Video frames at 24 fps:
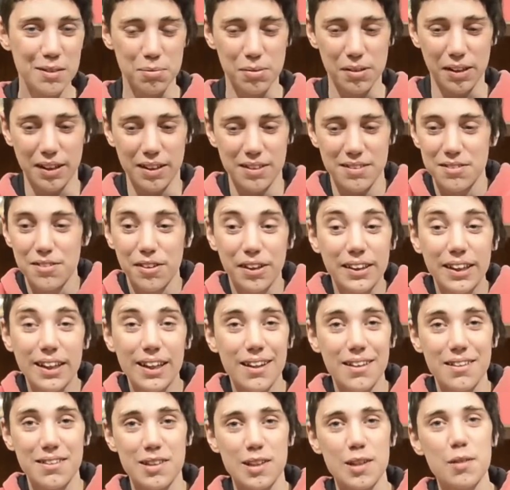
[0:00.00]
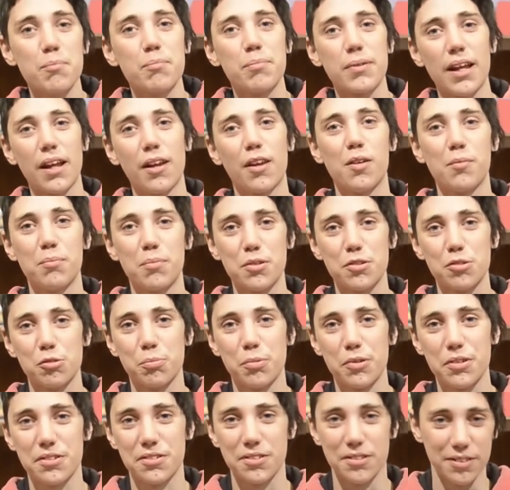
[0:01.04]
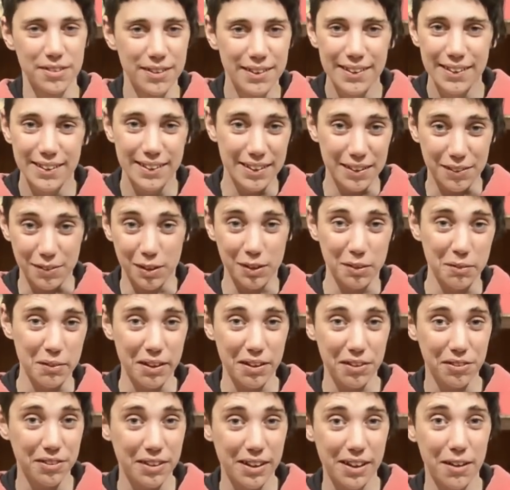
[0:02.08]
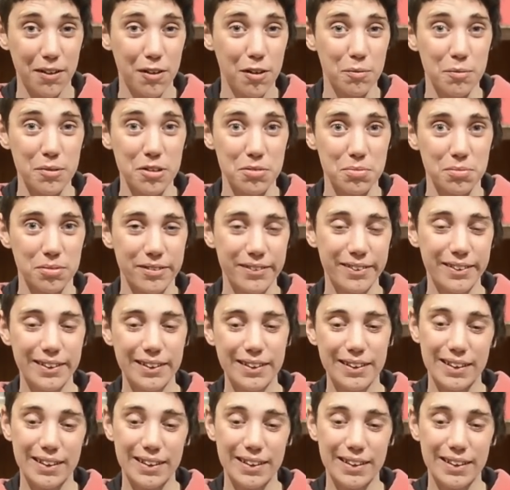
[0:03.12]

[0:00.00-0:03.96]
porque es lo que tienen siempre, ya lo dan por supuesto. Y cuando viajas con dinero lo mismo.